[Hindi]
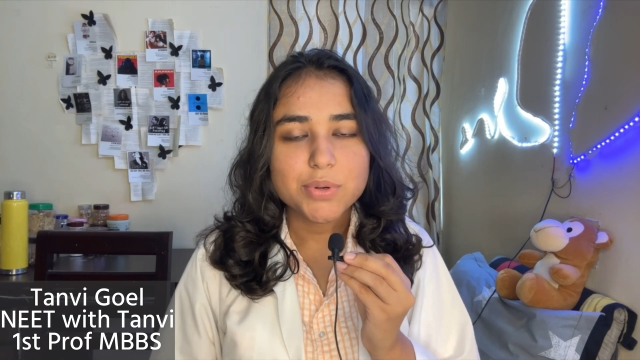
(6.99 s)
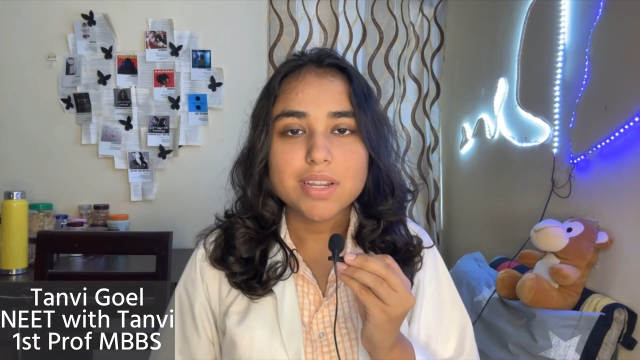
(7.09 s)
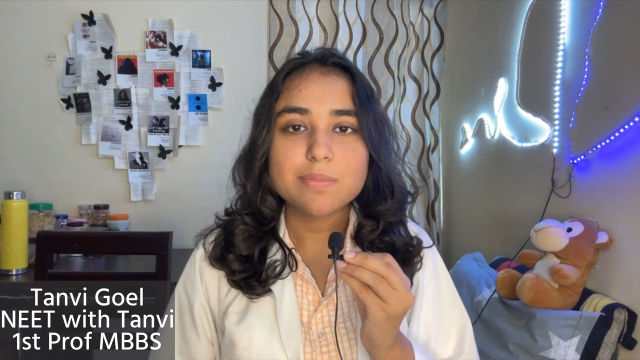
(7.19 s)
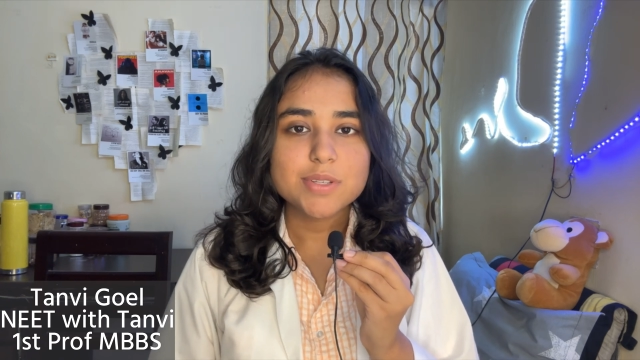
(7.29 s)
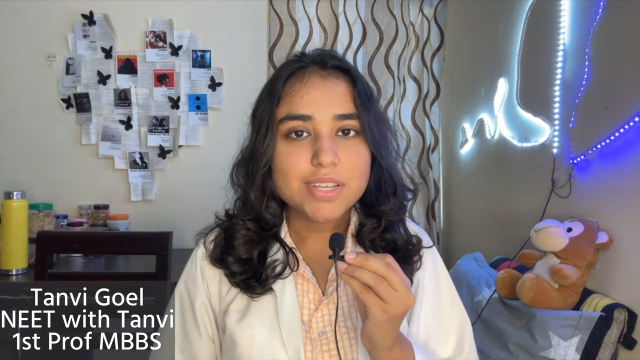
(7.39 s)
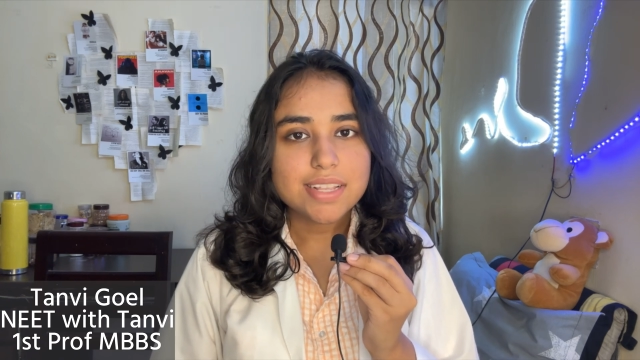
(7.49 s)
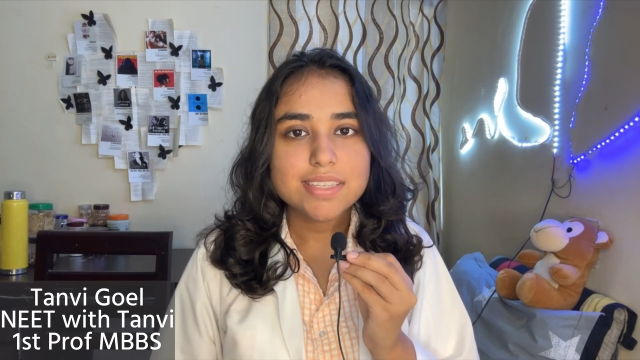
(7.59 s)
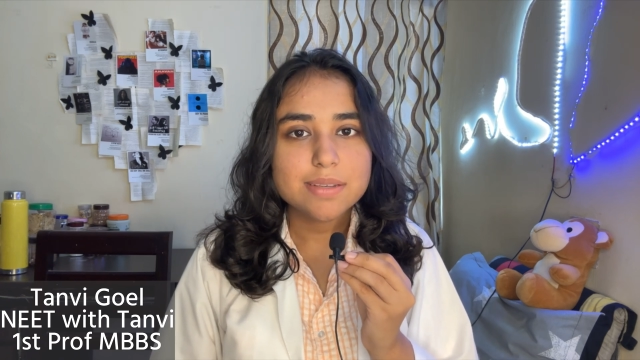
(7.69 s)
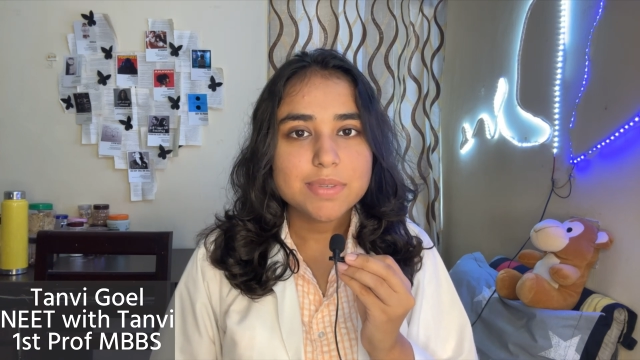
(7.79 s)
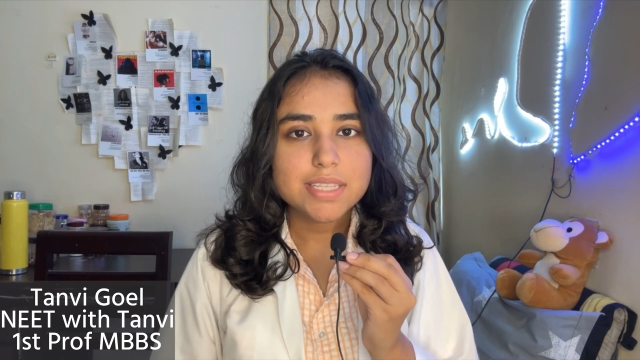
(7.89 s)
गोयल एंड माई चांस
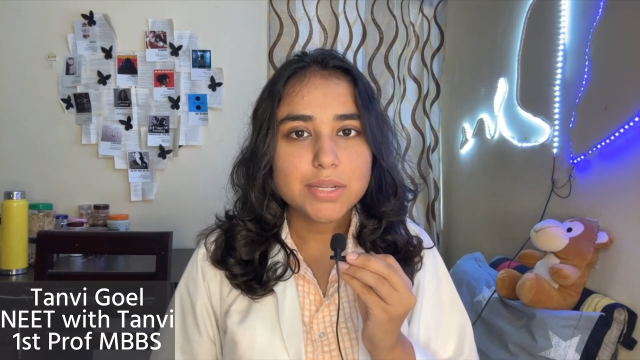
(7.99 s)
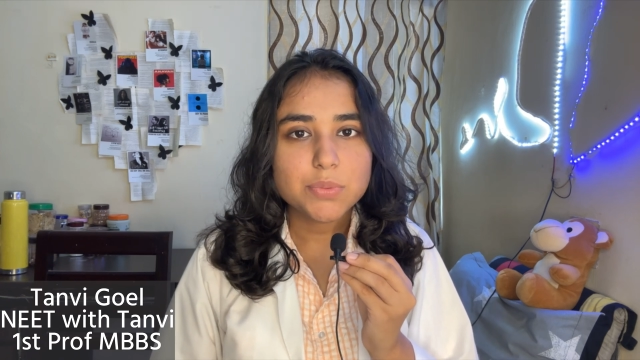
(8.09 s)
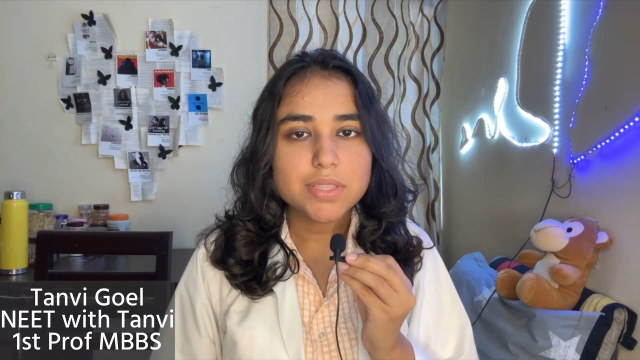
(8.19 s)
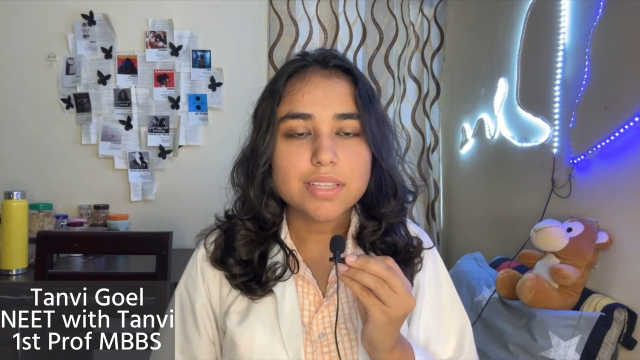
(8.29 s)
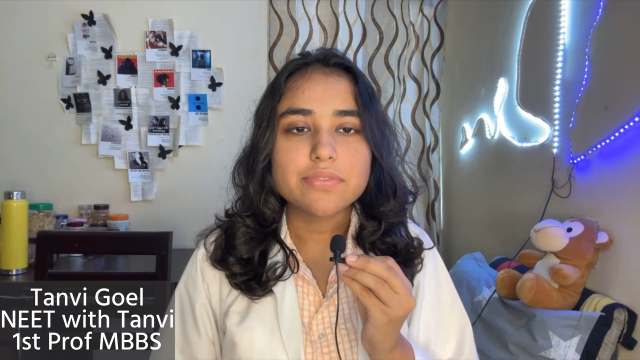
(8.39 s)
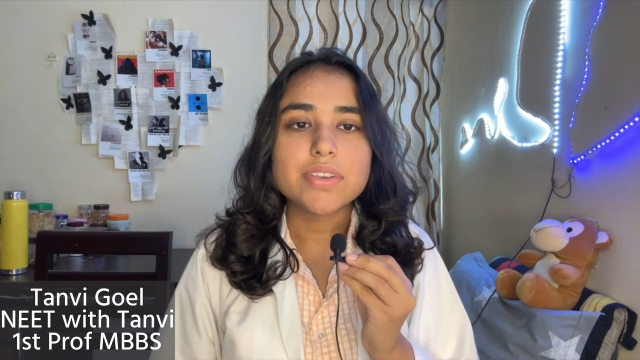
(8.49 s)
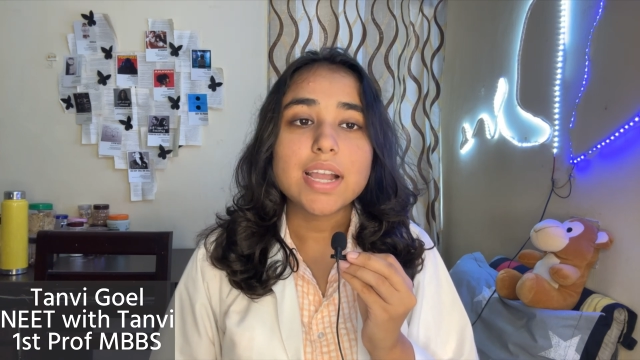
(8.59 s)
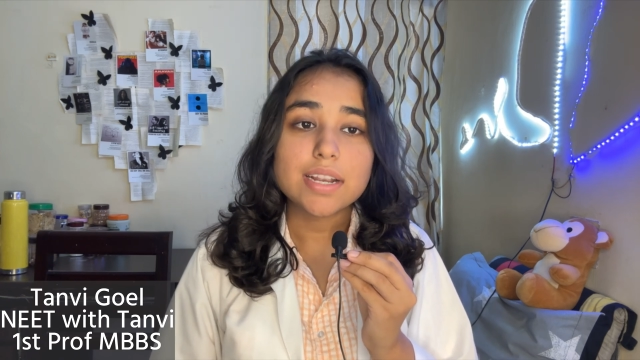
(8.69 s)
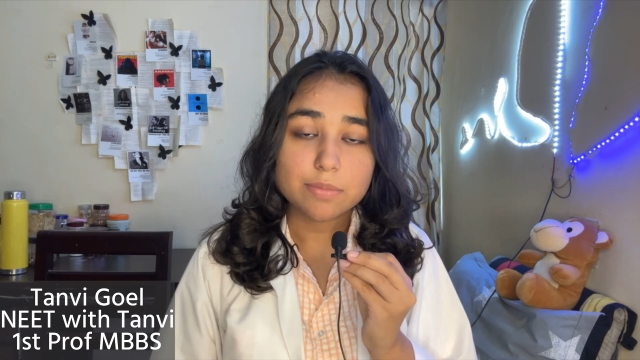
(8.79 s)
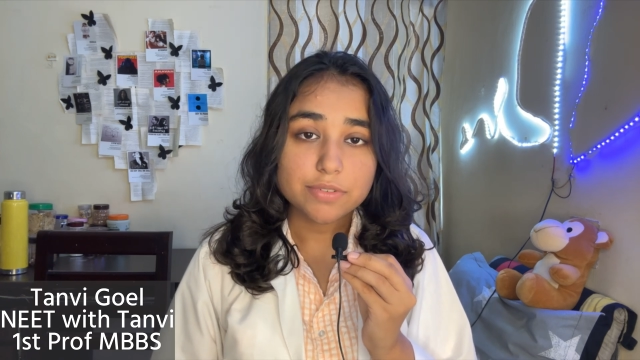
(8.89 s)
नेम इज़ नीट विद तनवी
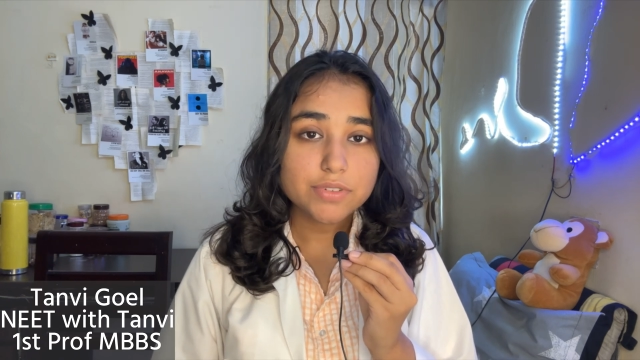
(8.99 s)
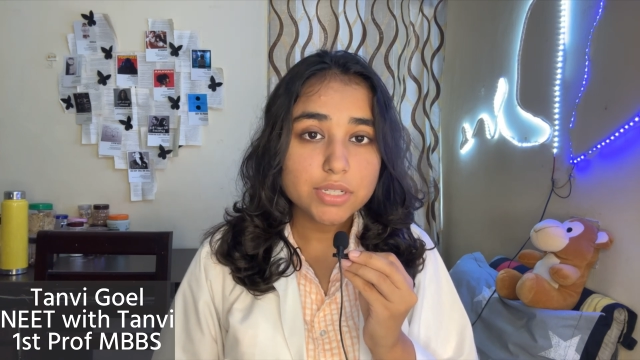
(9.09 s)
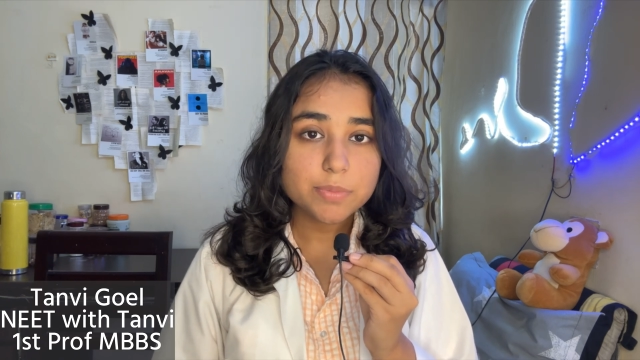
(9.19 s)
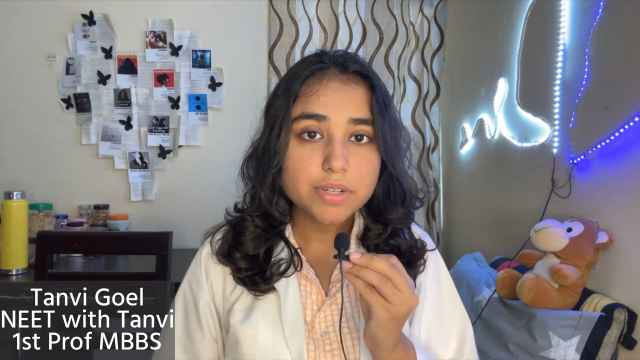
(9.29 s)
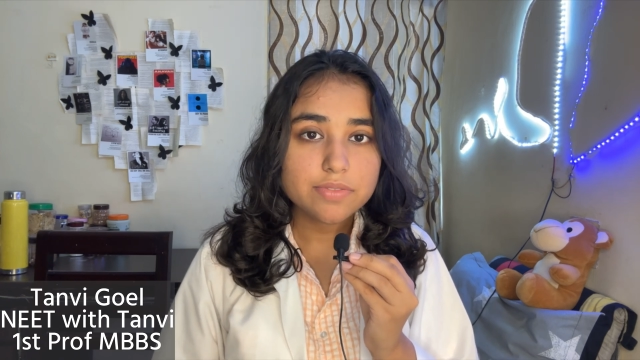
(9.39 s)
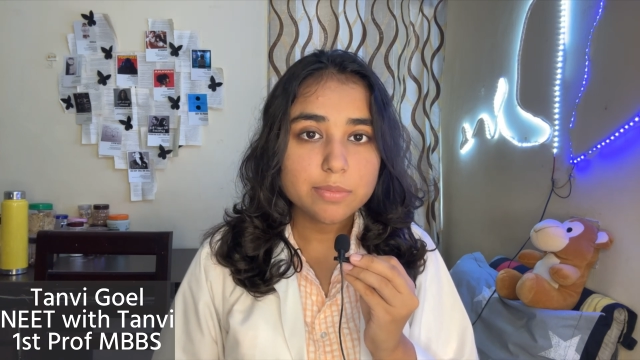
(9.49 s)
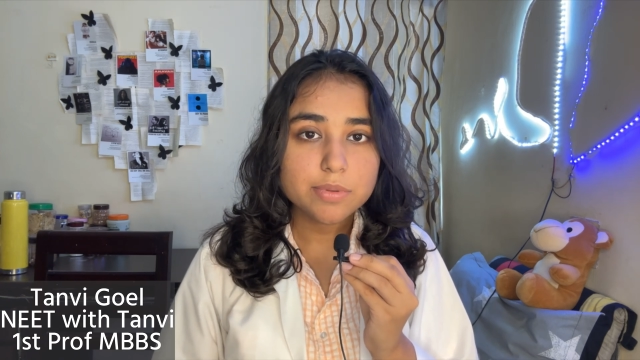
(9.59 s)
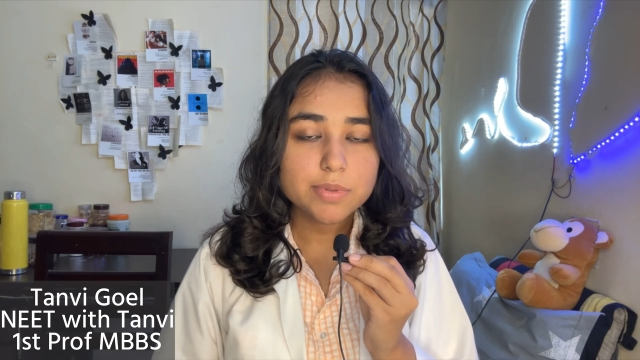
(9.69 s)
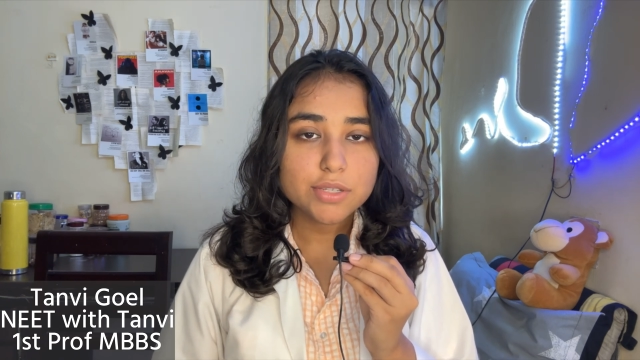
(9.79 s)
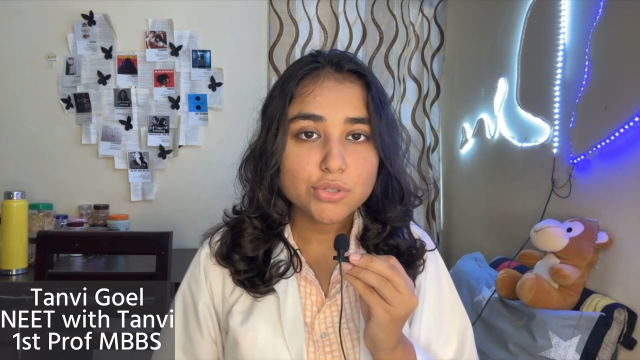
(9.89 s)
एंड अ फर्स्ट प्रॉफ एम बी
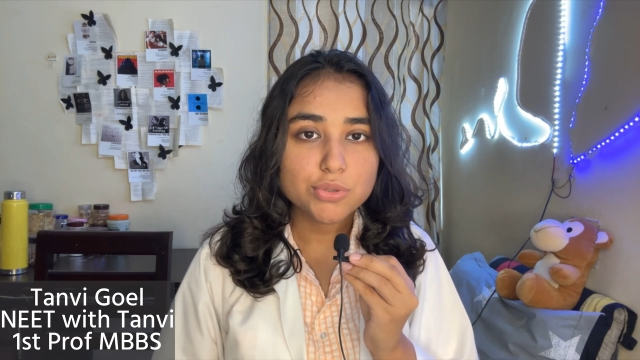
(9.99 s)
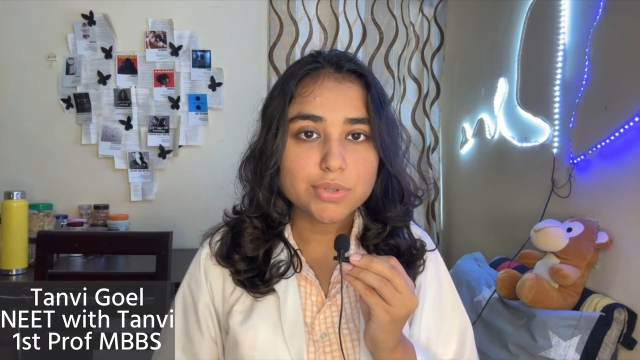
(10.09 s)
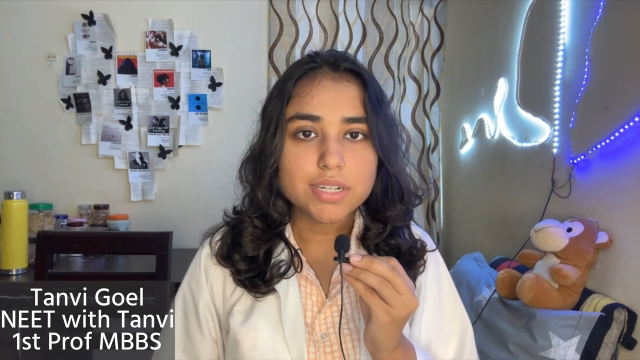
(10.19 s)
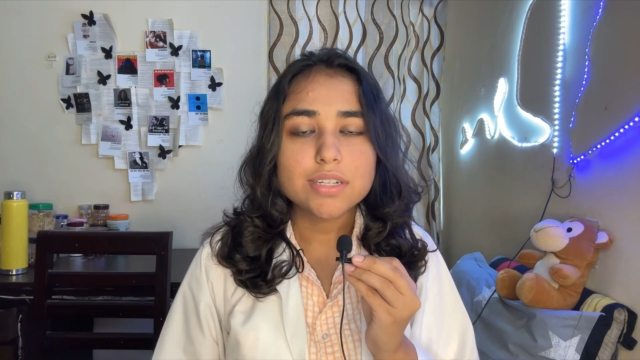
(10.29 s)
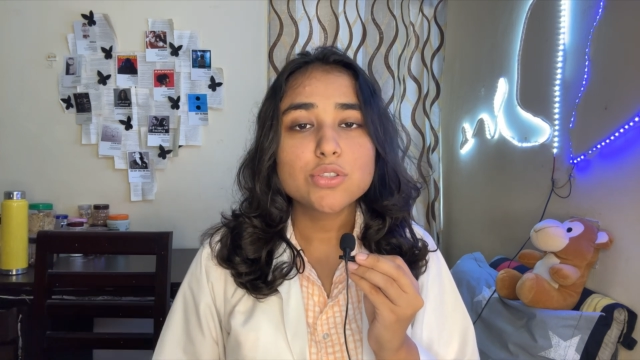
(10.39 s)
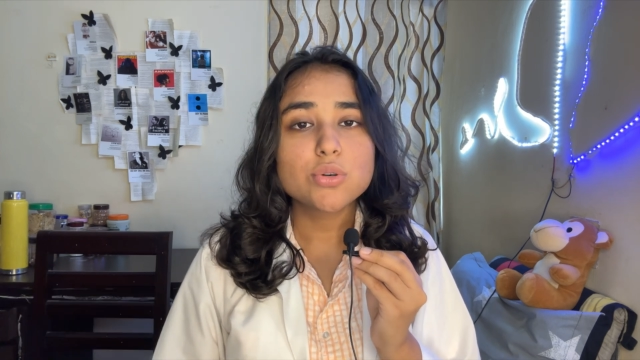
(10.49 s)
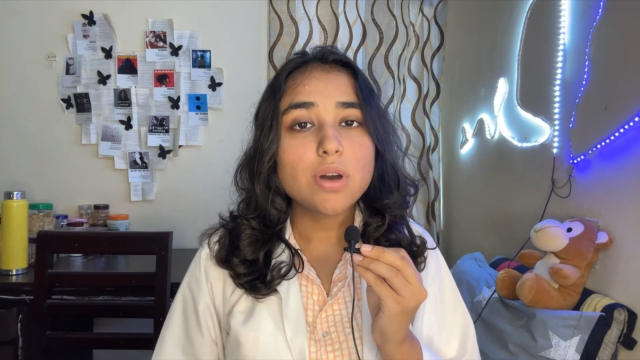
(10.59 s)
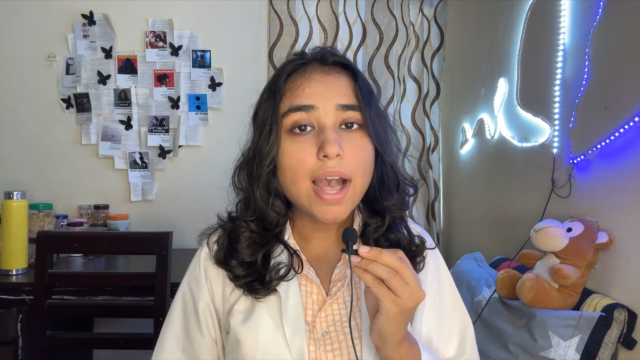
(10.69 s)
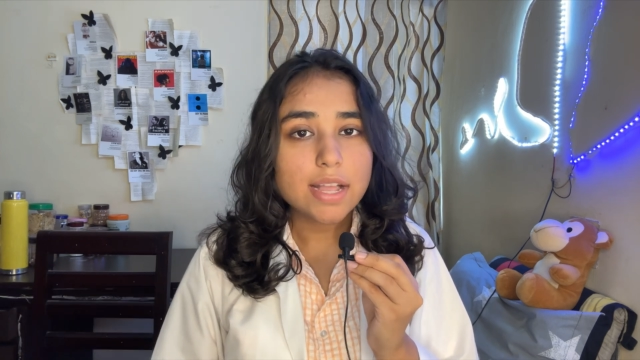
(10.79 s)
बी एस स्टूडेंट तो